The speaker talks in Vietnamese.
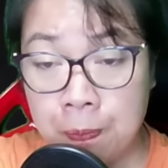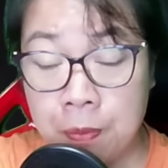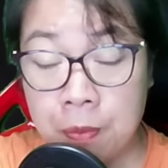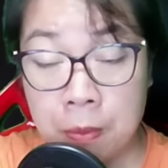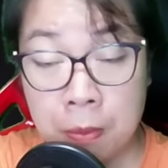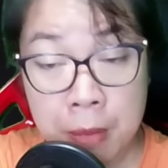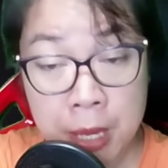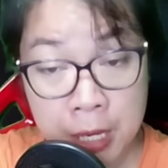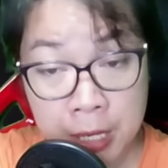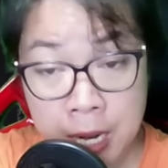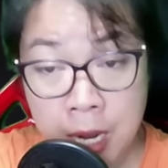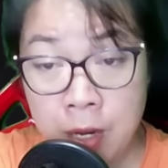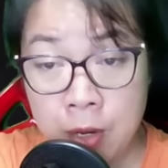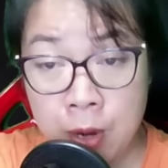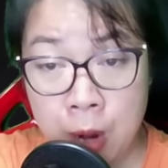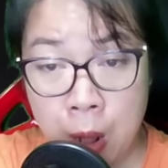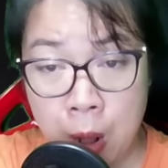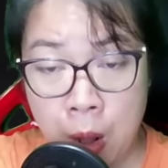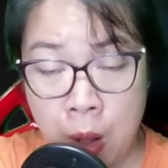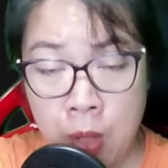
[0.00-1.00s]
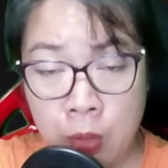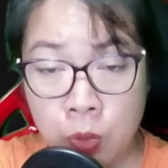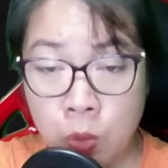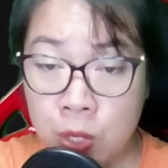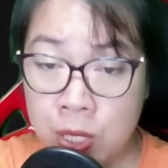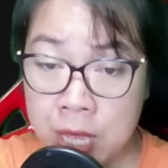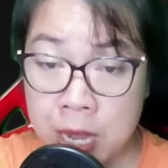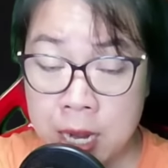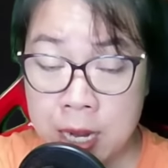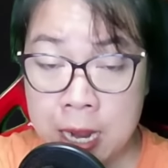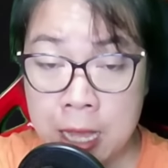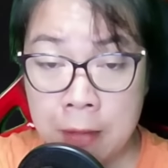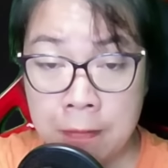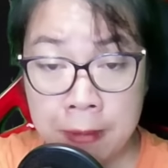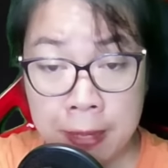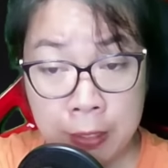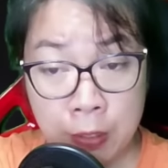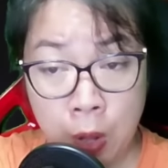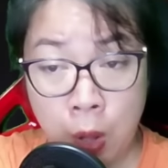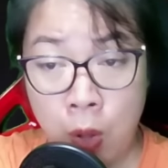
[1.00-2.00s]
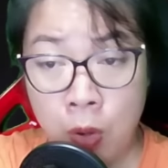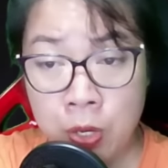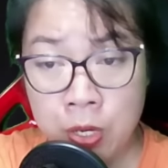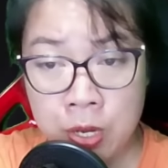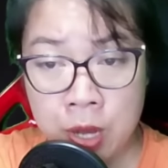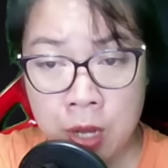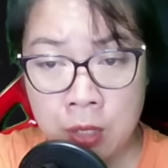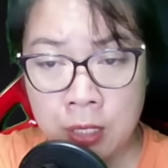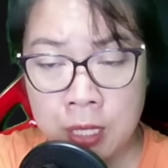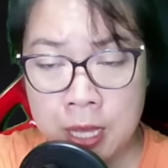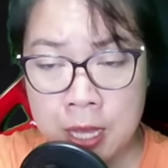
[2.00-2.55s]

Miếng đất đó tôi nhất định phải có được.